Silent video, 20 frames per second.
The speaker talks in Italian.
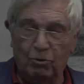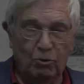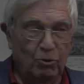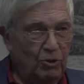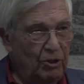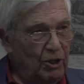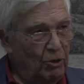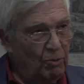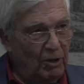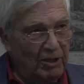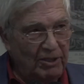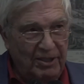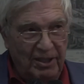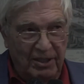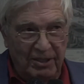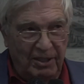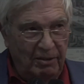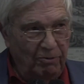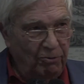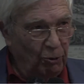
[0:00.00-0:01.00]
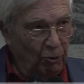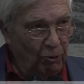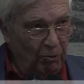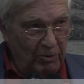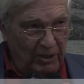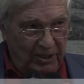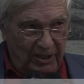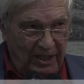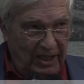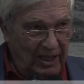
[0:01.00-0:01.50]
di qualsiasi
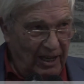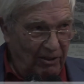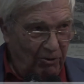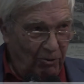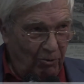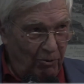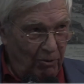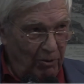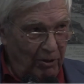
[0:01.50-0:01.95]
forma siano,